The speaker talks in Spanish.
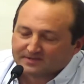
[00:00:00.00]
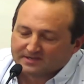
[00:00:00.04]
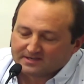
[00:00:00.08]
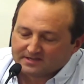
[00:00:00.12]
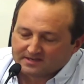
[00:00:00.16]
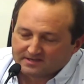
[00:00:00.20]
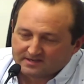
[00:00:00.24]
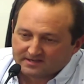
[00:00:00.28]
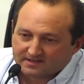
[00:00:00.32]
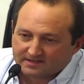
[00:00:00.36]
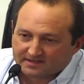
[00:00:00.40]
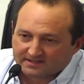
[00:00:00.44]

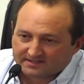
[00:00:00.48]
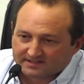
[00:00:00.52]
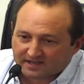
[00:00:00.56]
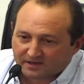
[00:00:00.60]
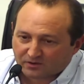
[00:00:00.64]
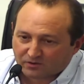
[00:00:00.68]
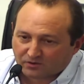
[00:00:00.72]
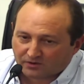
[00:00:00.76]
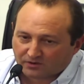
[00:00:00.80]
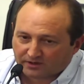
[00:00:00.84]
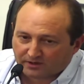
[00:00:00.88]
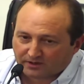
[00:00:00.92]
Es algo
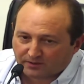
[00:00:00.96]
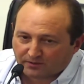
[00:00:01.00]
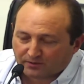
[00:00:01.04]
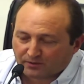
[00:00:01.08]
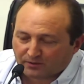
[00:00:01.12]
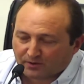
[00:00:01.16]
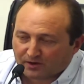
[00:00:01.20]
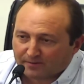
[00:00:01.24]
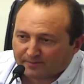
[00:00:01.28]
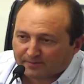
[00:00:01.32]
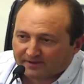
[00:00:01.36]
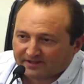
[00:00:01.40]
que debido a
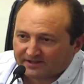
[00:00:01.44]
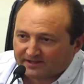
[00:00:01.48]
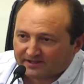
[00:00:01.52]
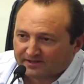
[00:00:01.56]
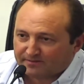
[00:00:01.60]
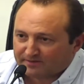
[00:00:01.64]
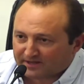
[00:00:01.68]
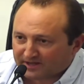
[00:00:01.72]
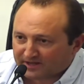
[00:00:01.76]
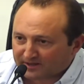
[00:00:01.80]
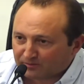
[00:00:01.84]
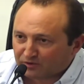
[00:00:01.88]
la
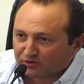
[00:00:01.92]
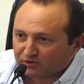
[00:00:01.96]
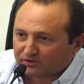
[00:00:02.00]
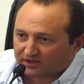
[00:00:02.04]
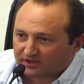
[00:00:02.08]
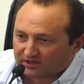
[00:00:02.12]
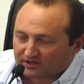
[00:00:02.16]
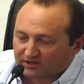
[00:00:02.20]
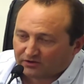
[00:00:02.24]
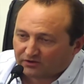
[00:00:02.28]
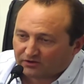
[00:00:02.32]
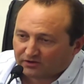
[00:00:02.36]
pandemia hemos
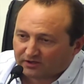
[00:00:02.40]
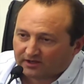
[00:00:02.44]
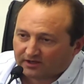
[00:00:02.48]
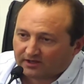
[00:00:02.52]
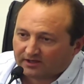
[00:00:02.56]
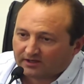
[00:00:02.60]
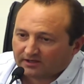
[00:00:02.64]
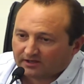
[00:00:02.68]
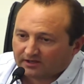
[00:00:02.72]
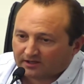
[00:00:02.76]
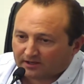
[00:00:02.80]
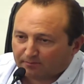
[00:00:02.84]
tenido que
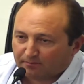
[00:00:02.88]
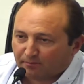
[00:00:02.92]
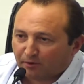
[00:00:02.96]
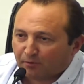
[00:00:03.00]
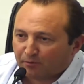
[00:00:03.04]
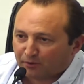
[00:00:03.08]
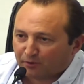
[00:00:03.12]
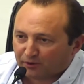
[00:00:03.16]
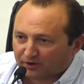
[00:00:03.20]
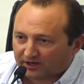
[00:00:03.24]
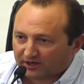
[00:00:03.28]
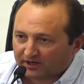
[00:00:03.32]

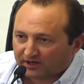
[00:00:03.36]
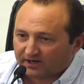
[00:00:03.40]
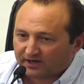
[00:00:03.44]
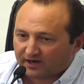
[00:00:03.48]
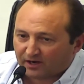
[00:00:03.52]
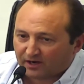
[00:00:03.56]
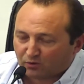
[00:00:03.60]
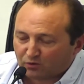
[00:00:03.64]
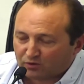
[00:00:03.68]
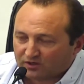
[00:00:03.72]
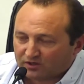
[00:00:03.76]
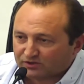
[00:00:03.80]
posponer en
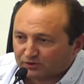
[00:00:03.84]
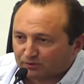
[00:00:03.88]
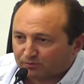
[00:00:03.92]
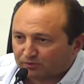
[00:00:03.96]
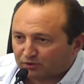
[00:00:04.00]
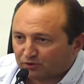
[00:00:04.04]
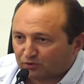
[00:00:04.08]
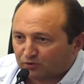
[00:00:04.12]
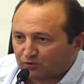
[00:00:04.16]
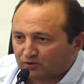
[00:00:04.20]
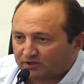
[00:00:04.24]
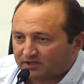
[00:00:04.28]
algunas
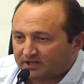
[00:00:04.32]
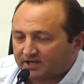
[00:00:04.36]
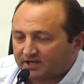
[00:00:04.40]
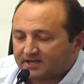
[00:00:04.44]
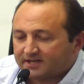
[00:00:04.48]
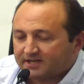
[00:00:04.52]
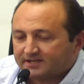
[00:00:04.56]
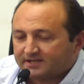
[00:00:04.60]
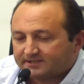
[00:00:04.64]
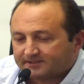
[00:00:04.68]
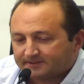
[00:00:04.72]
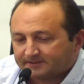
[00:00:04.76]

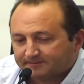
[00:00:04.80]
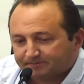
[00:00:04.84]
oportunidades,